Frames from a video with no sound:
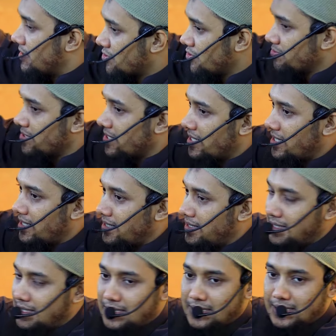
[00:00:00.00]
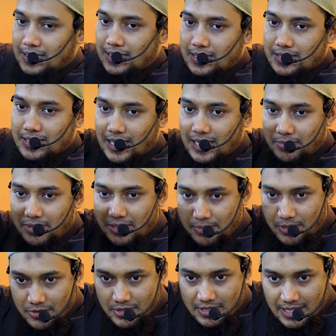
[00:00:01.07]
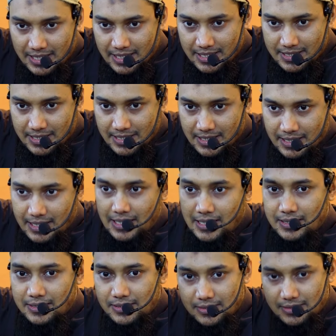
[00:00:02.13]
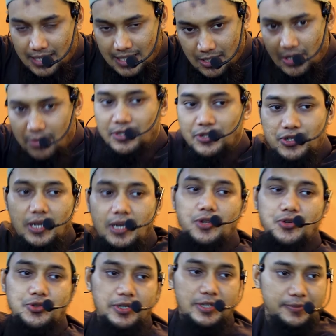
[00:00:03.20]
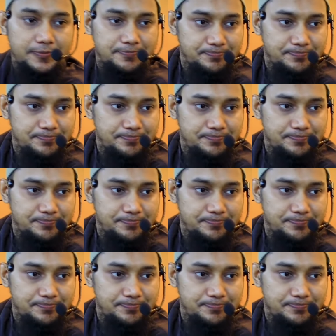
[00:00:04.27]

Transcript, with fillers: মাজলুম যারা জালেমের বিরুদ্ধে দাঁড়িয়েছে তারাও ইনশাল্লাহ শহীদ